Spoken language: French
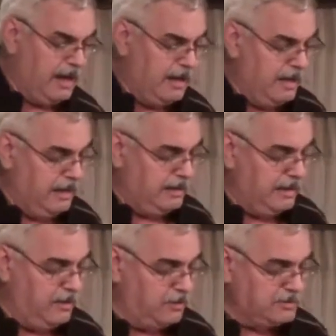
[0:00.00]
Et qui
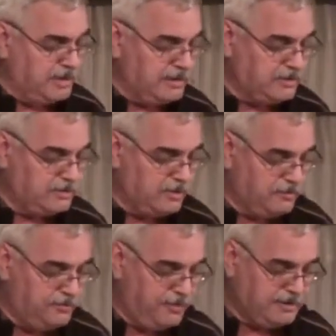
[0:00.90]
concerne son
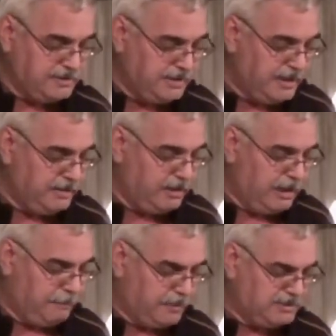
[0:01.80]
fils né de la
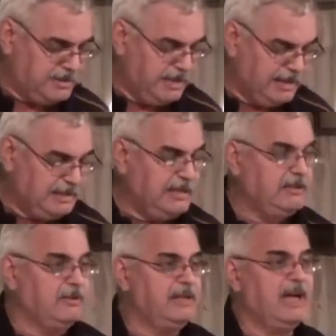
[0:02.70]
postérité
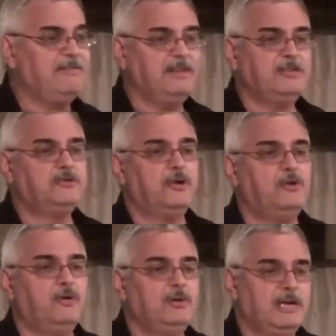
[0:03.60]
de David
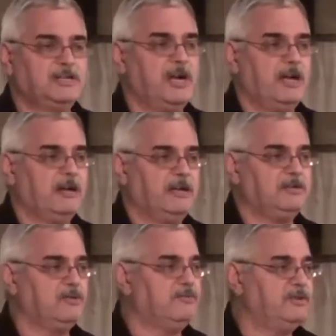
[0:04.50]
selon la chair.
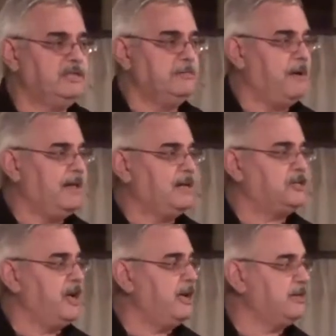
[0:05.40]
Qu'est-ce qu'on veut dire par la
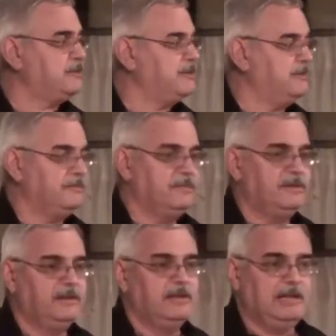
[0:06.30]
chair ici?
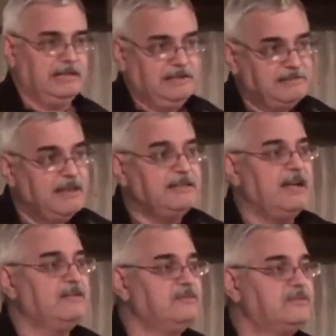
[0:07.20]
La
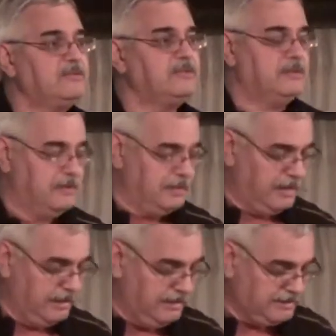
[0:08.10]
descendance.
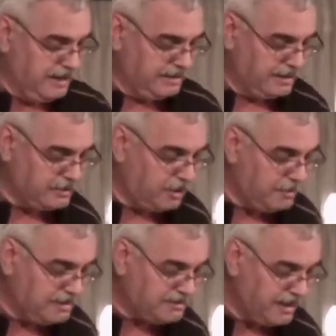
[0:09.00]
La descendance.
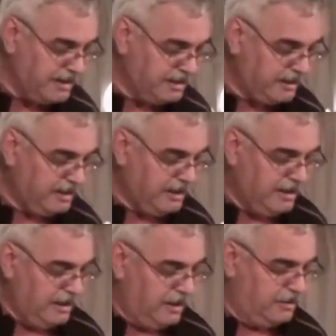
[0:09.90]
Romains 5,
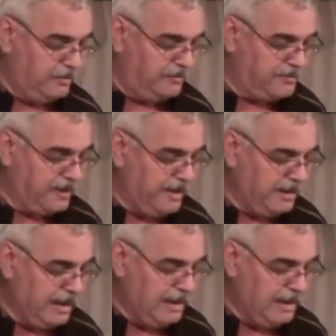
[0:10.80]
9, 5.